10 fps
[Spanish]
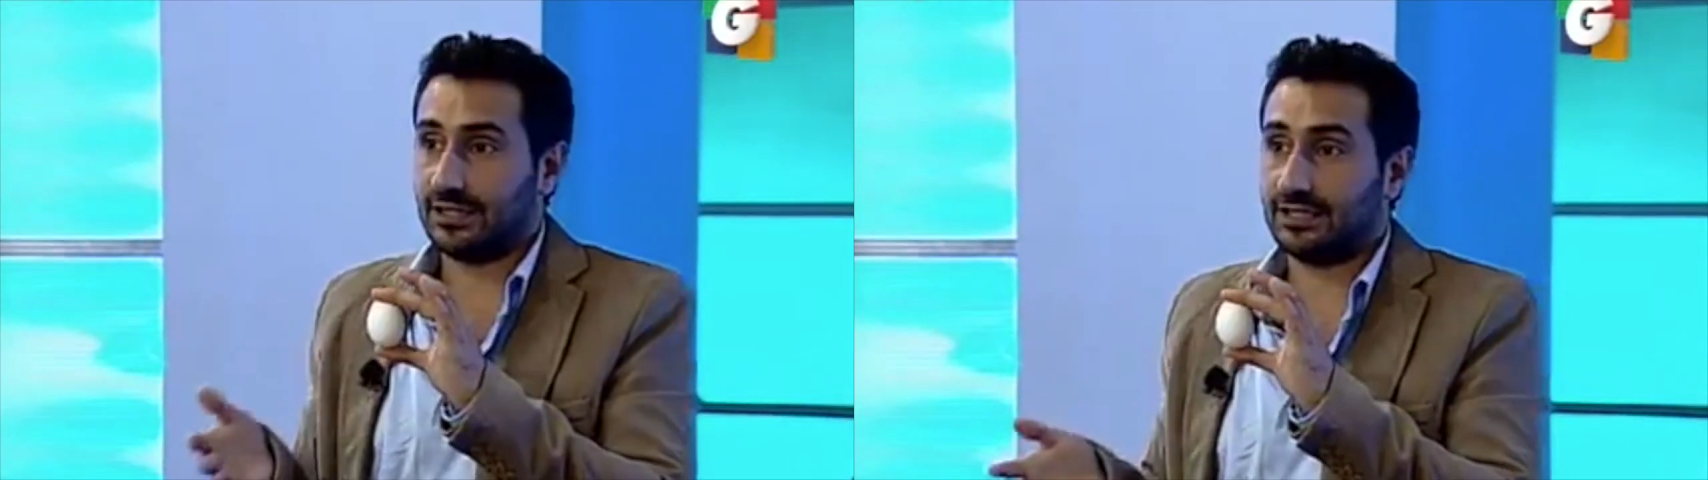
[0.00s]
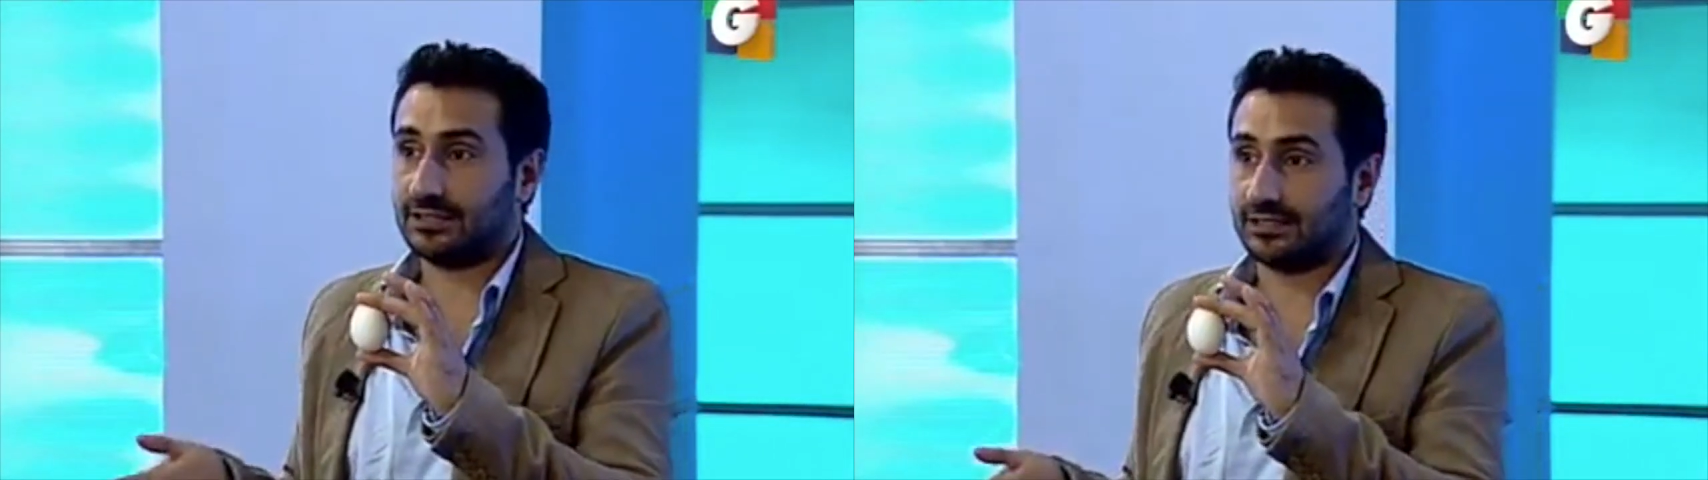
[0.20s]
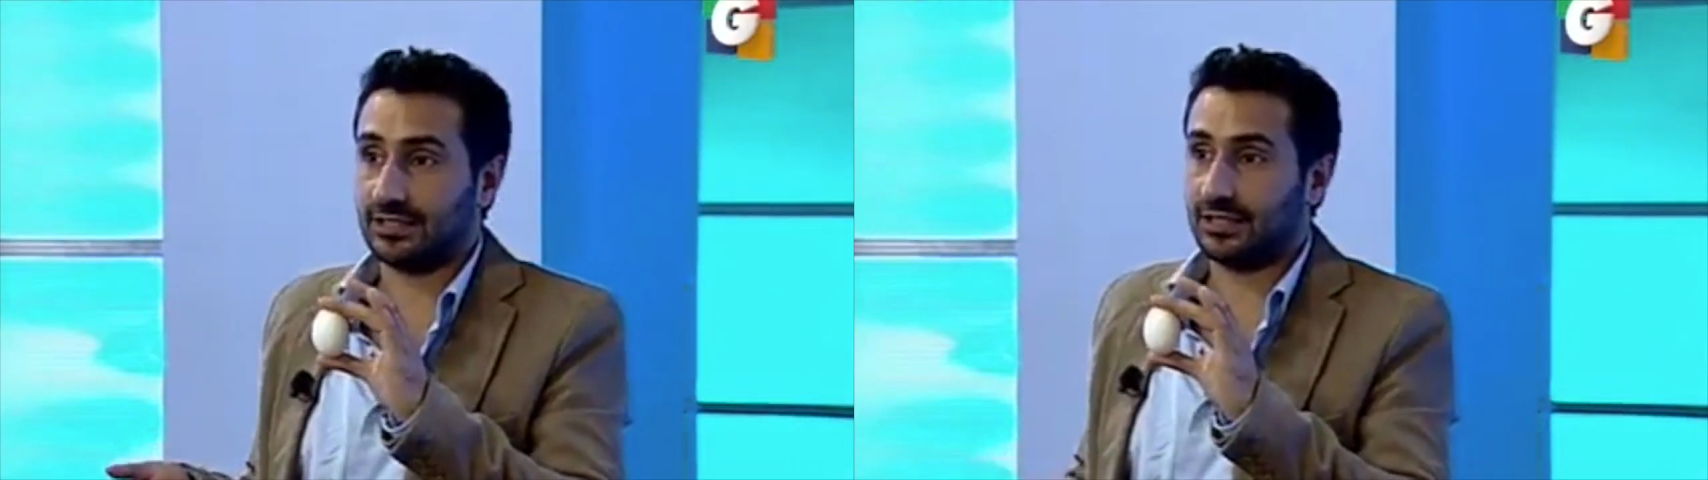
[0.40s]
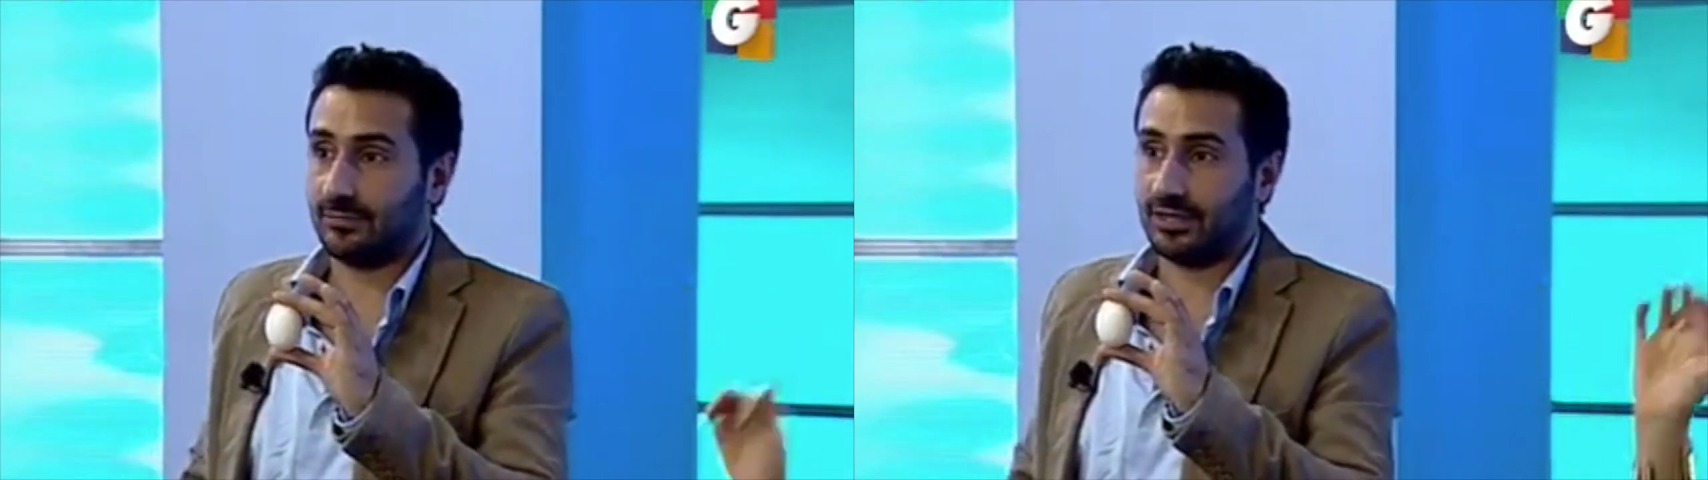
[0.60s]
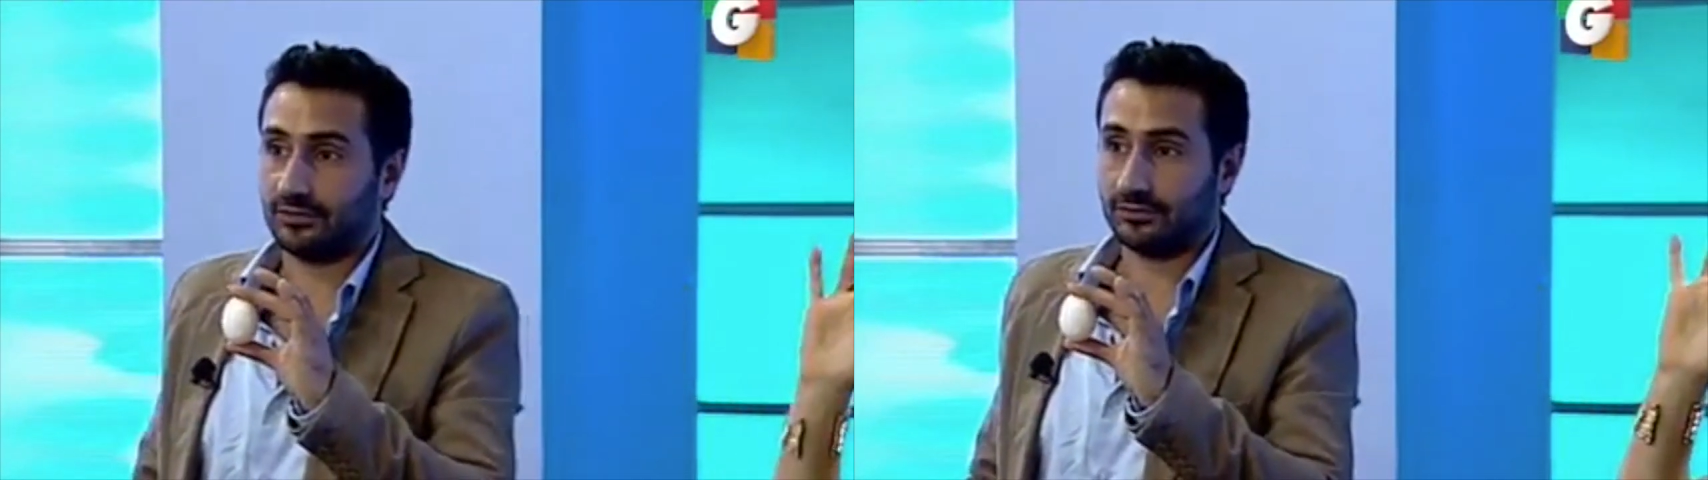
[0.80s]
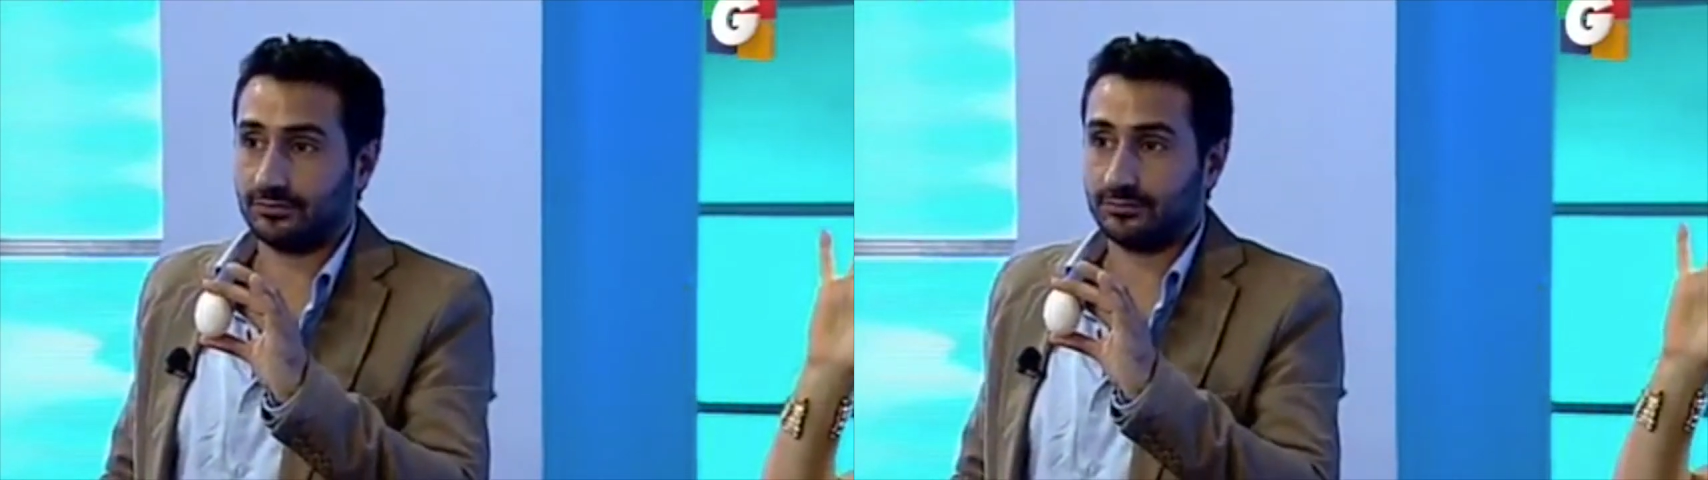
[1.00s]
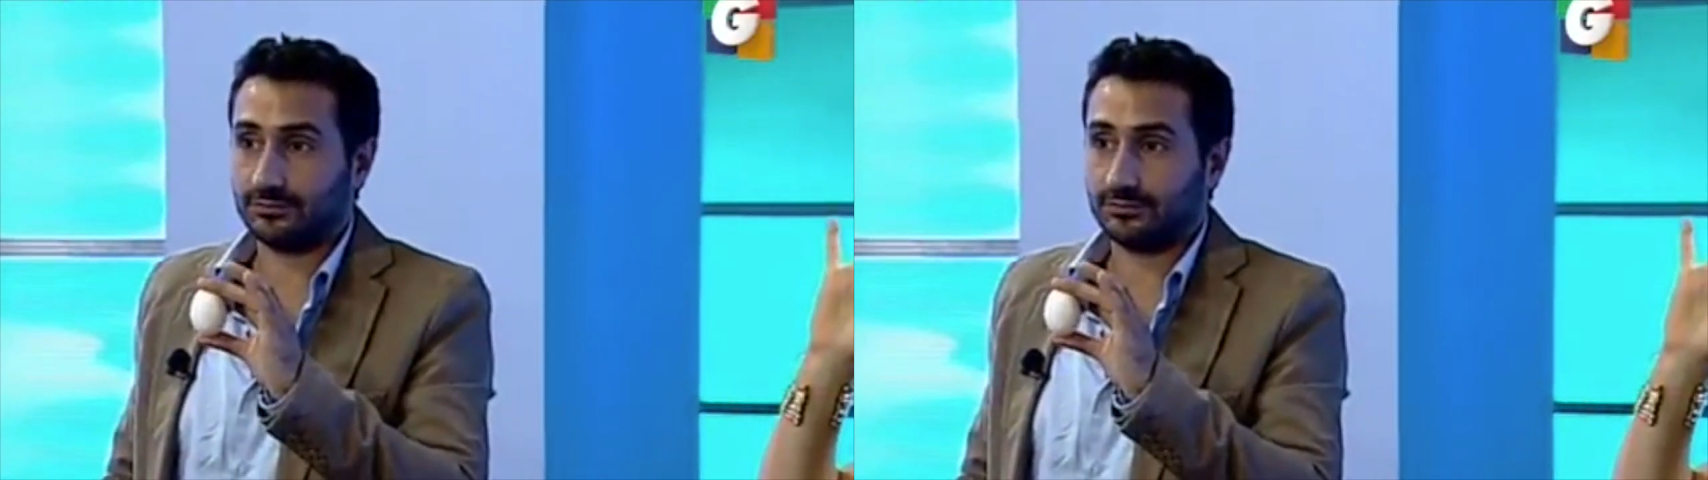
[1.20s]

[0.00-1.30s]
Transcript: irse así, caminando.